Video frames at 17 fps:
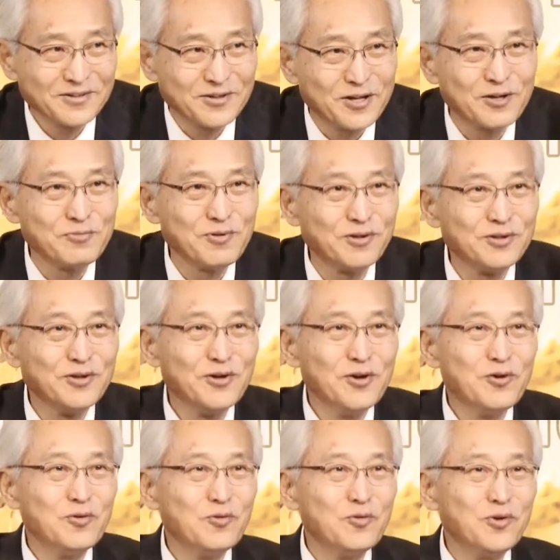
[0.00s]
그러면
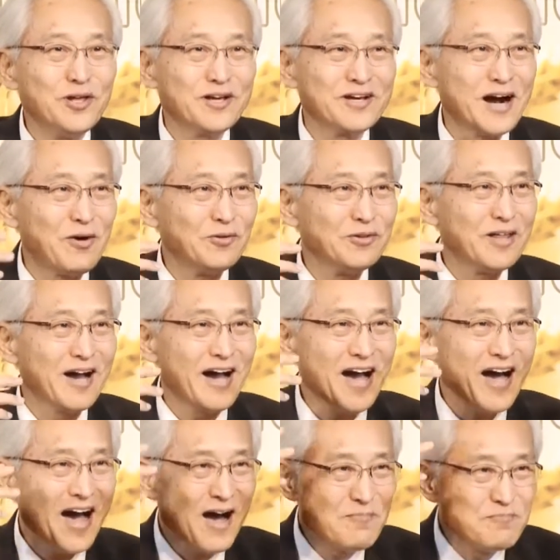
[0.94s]
우리 가운데
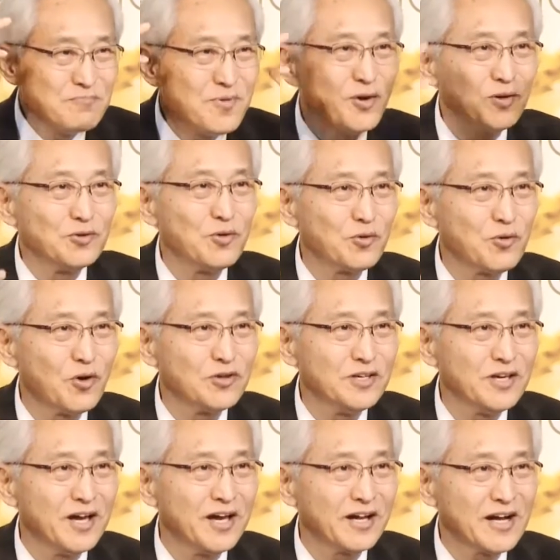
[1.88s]
한 명도
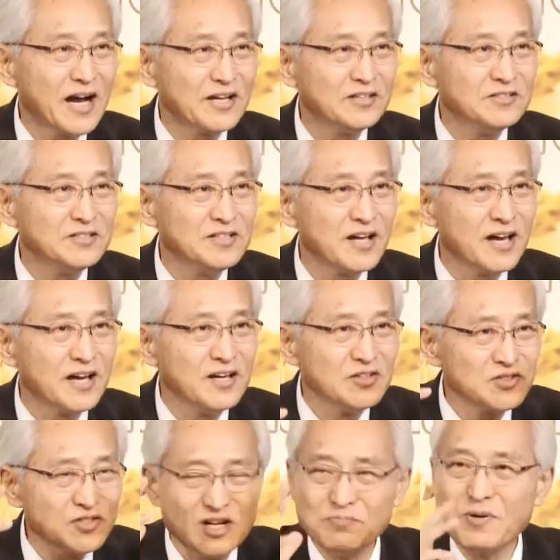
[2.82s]
거기에 가는 일에
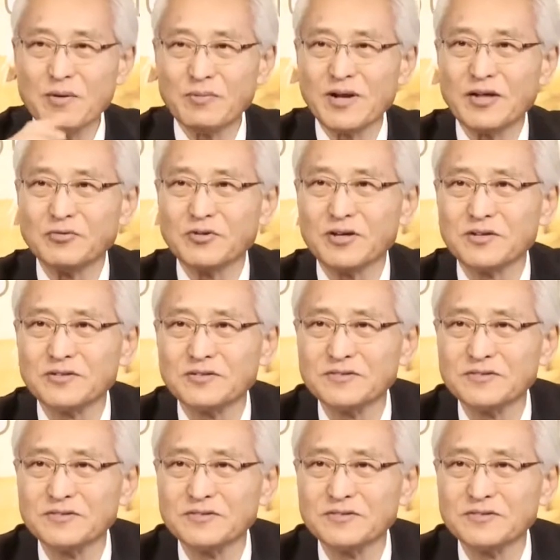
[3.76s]
실패하면 안 돼요.